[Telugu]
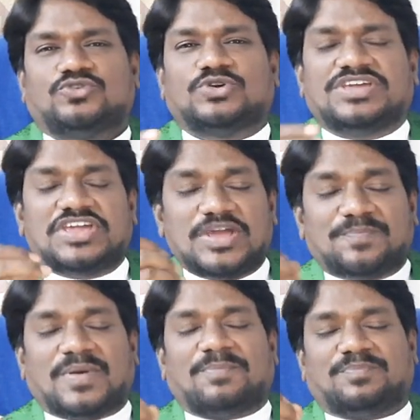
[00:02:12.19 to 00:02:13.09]
టు
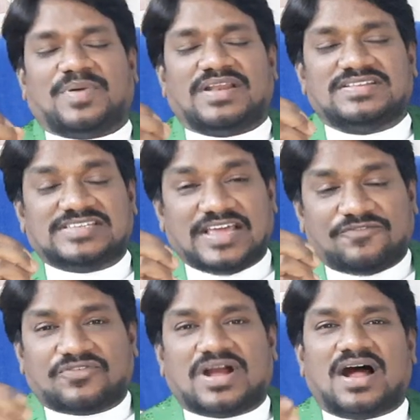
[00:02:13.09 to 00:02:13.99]
కీప్ అప్ అండ్
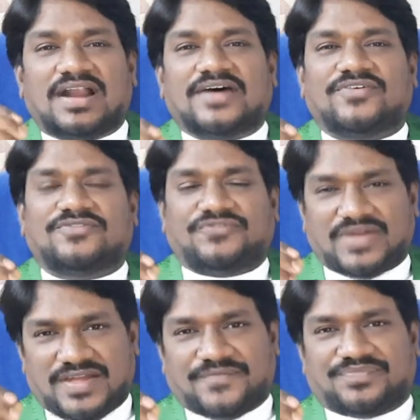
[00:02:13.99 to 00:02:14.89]
సేఫ్ గార్డ్ అవర్
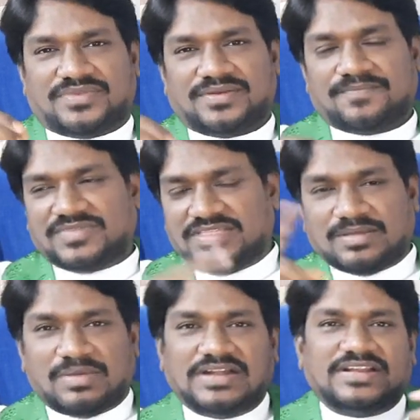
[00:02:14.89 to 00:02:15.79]
ఫెయిత్ ఇన్
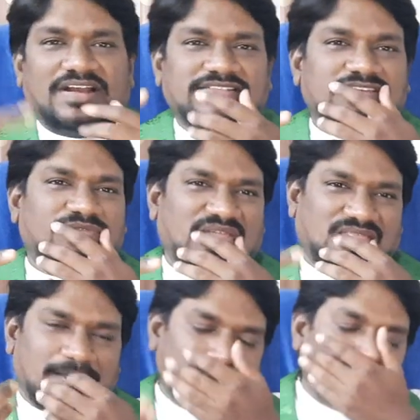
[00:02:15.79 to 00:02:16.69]
ద మల్టీ రిలీజియస్ ఫెయిత్